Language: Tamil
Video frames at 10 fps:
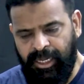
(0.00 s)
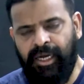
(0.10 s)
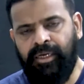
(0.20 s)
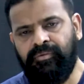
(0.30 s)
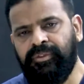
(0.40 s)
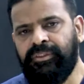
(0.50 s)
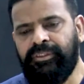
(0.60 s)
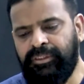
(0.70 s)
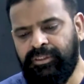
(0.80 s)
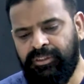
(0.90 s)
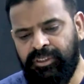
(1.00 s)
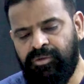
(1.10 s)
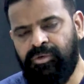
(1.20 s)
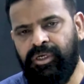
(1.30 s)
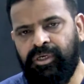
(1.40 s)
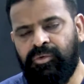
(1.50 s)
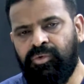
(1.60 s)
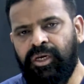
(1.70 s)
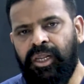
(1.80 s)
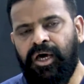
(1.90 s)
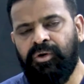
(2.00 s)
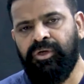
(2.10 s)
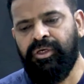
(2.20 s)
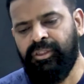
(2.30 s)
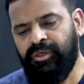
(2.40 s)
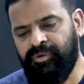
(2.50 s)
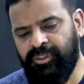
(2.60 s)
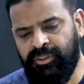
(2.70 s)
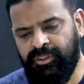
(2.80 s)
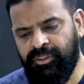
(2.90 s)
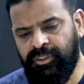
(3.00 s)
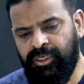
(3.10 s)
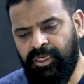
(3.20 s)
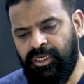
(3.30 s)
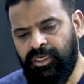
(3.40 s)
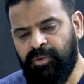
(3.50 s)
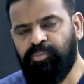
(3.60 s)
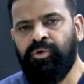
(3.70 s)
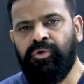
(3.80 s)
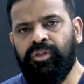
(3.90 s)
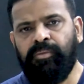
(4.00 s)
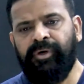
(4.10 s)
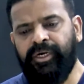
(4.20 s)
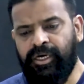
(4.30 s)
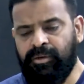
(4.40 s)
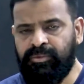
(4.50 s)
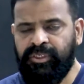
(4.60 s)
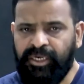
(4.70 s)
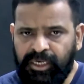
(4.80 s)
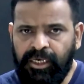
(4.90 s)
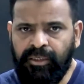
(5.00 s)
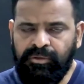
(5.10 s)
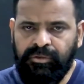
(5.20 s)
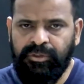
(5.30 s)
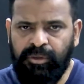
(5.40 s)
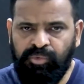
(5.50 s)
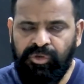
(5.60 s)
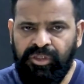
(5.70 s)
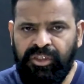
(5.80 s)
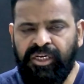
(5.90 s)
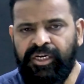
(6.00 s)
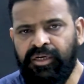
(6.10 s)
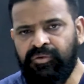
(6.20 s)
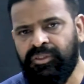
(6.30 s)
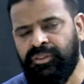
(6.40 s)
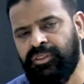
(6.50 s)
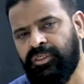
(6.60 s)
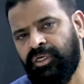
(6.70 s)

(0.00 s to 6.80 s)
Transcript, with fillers: நான் வந்து என்னுடைய உடல் ஆரோக்கியத்தை வந்து எப்போ வந்து பேண ஆரம்பித்தேன்னா நான் எப்பொழுது திரையில் வந்து